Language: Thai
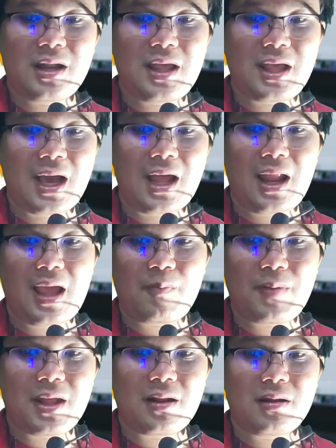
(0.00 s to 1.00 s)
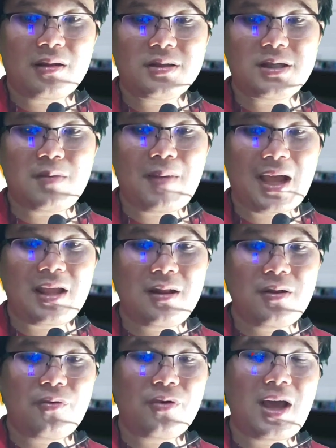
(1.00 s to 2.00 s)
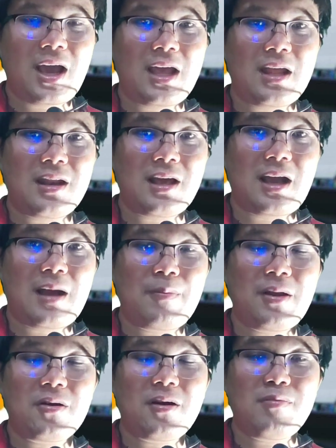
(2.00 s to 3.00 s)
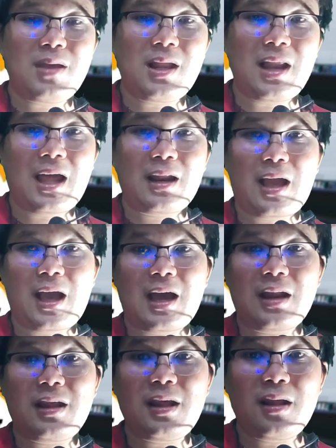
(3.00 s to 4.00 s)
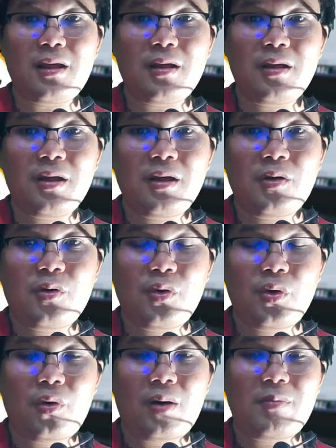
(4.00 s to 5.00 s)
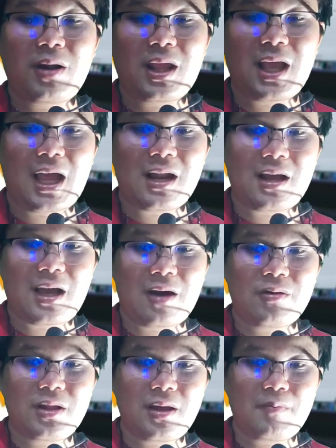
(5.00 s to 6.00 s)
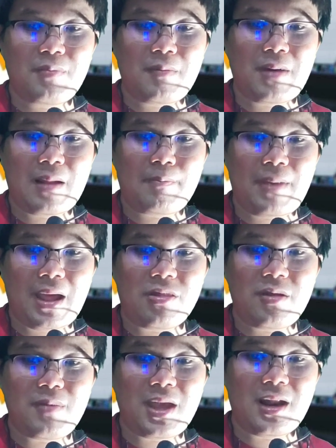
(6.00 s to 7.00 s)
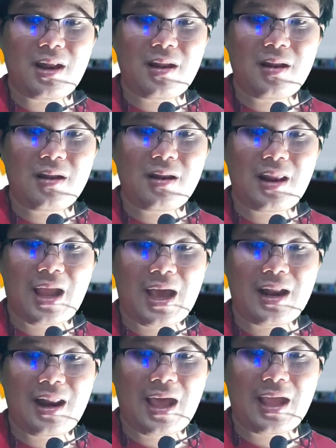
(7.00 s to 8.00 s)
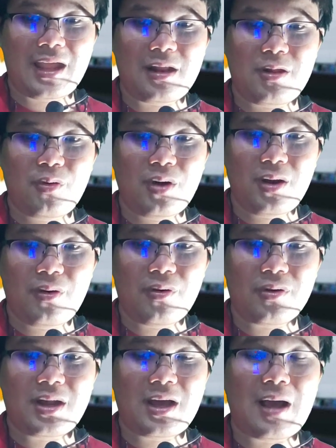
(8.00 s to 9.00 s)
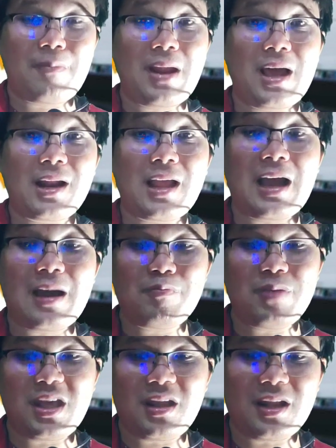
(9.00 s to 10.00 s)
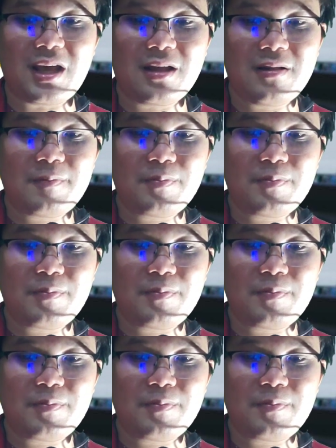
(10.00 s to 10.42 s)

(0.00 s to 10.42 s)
ในการแลกเปลี่ยนชิบะอินุได้นะครับแล้วก็มีร้านค้าที่ร่วมบริการกับเขาถึงประมาณ 81 ล้านรายทั่วโลกนะครับร้านค้าปีกนะ